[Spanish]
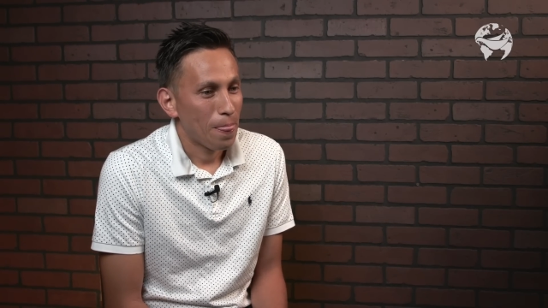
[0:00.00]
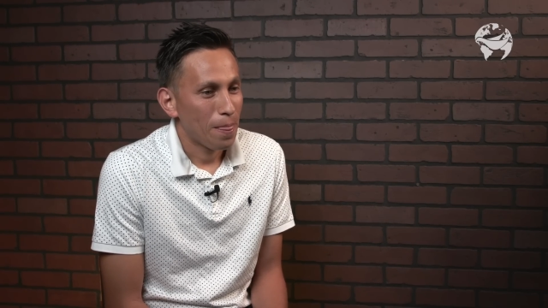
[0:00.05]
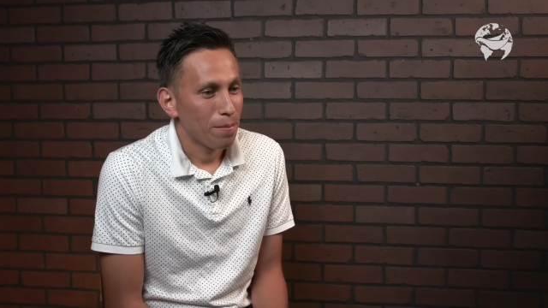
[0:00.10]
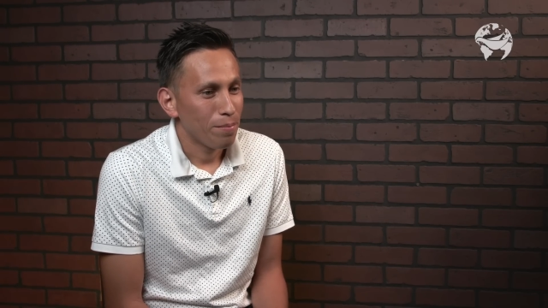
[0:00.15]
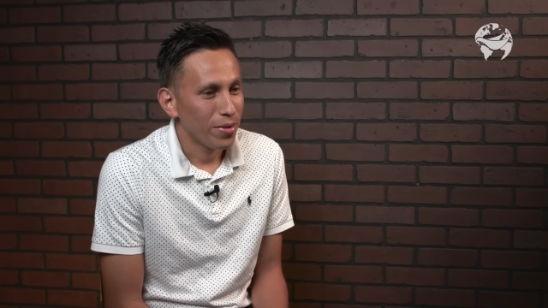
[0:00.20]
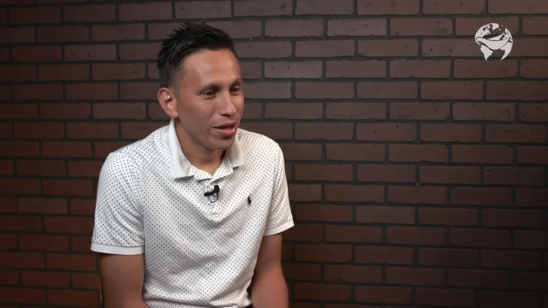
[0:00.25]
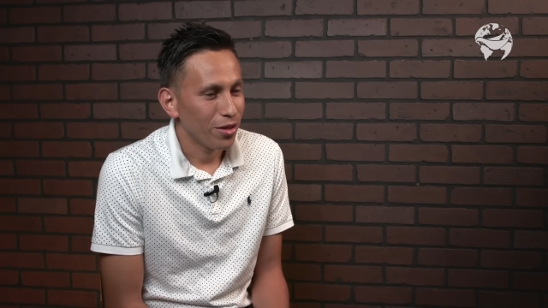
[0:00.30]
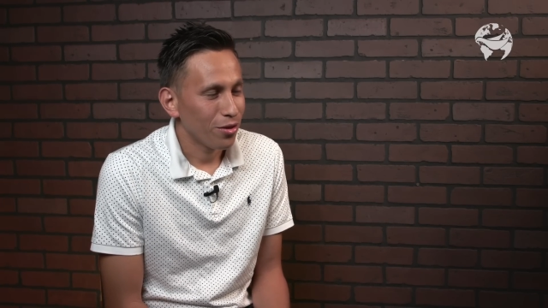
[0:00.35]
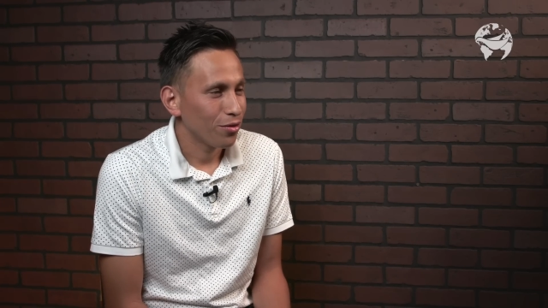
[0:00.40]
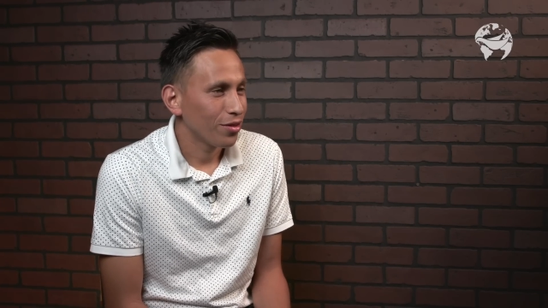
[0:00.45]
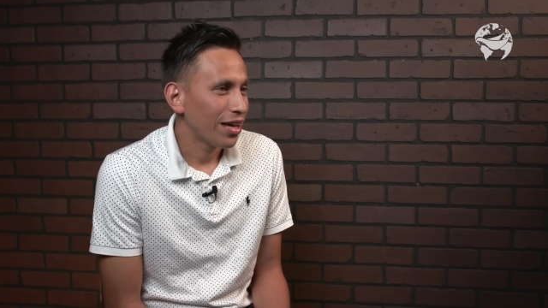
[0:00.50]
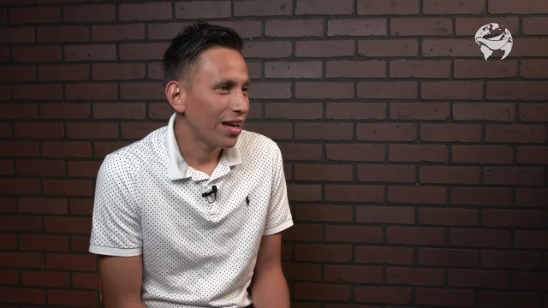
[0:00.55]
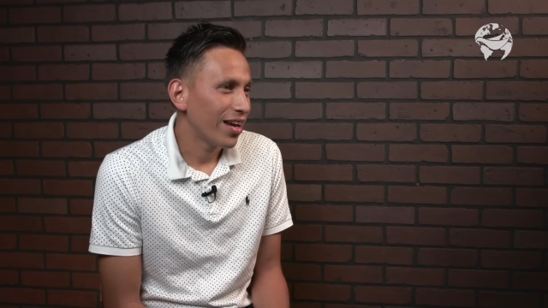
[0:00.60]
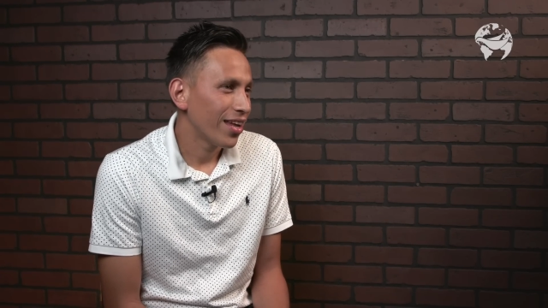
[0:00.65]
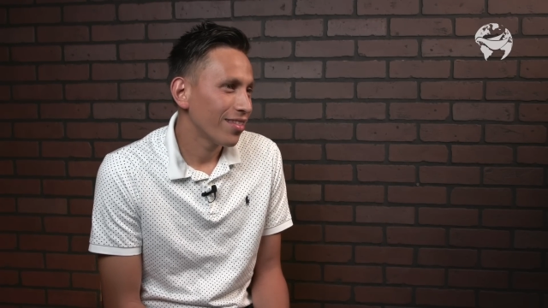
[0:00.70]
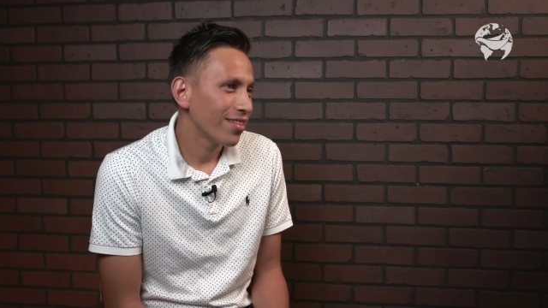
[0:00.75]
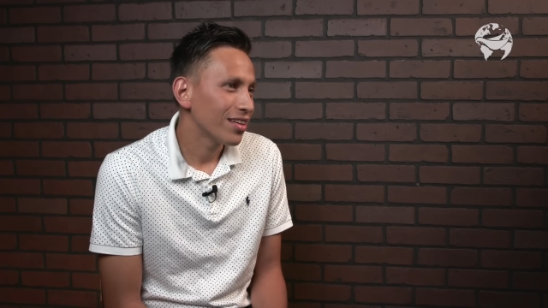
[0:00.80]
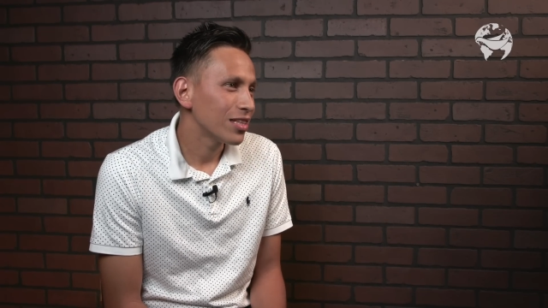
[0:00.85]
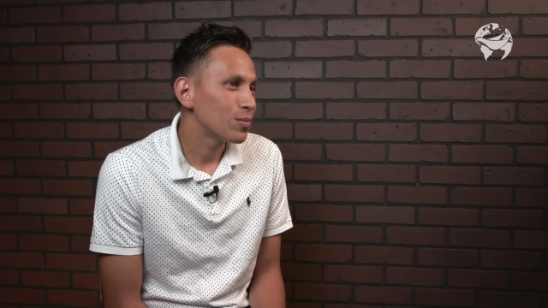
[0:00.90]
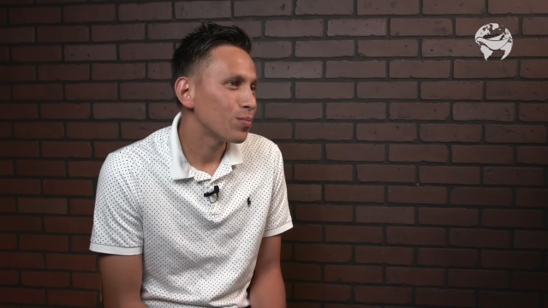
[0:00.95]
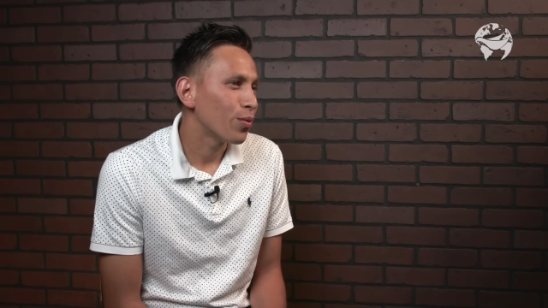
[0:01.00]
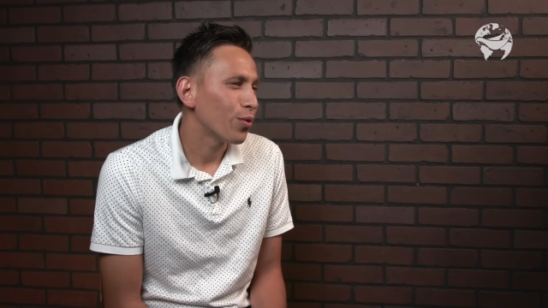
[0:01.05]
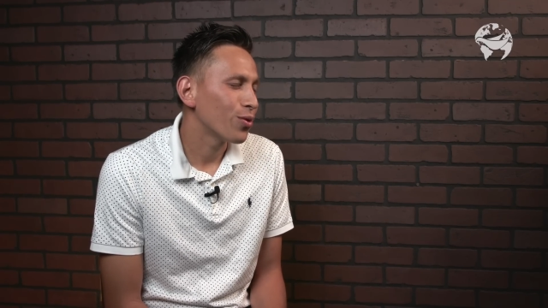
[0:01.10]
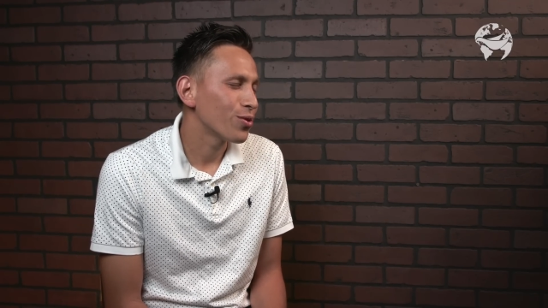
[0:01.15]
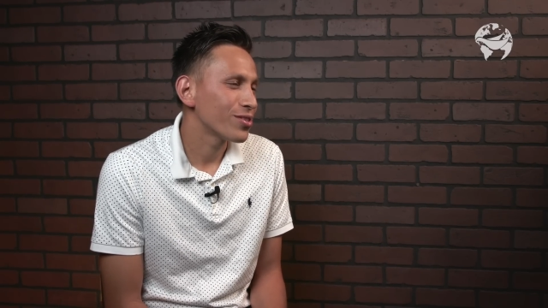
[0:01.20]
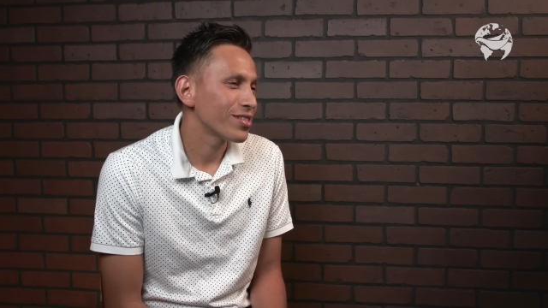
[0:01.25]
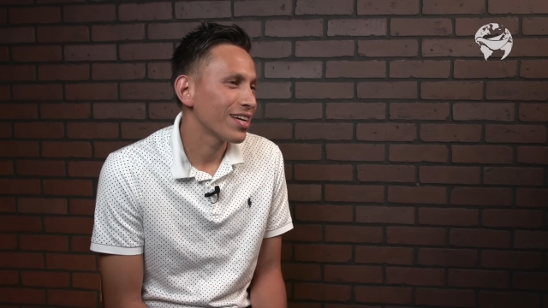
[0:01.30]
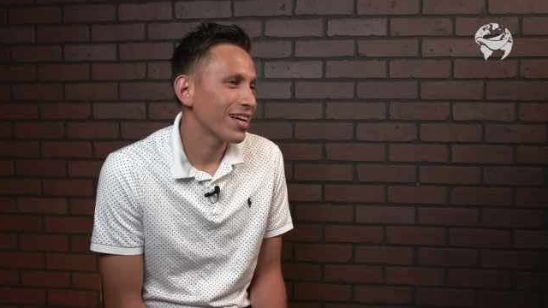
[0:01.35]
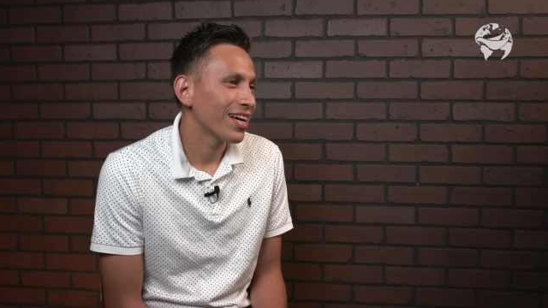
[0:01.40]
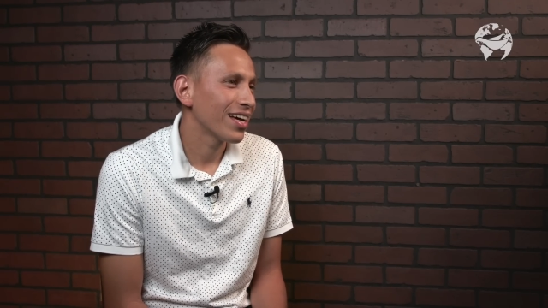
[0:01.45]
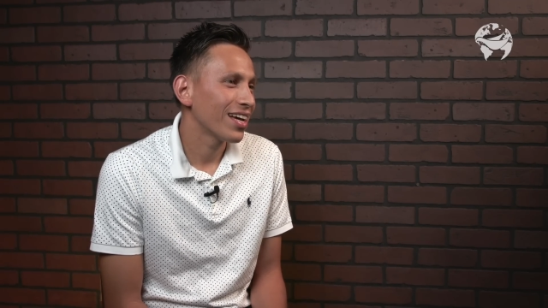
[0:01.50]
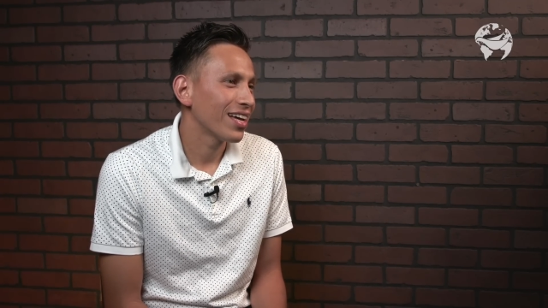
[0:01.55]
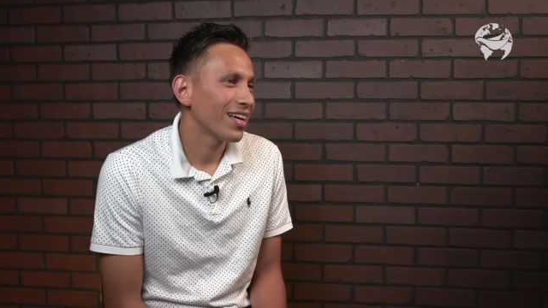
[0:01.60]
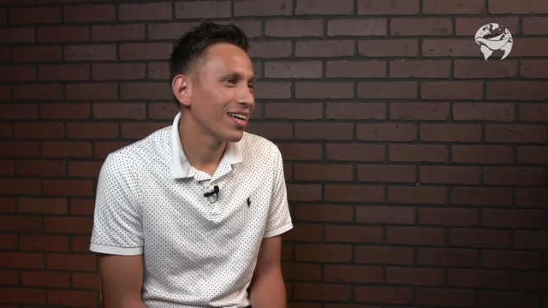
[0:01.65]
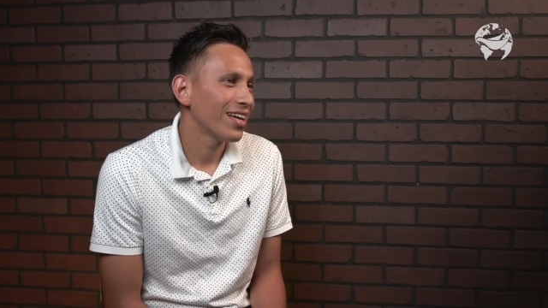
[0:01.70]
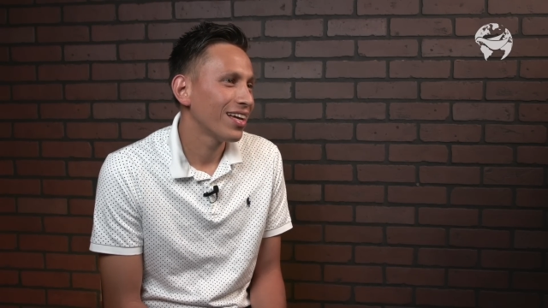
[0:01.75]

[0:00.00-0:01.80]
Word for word: me dio una linda esposa,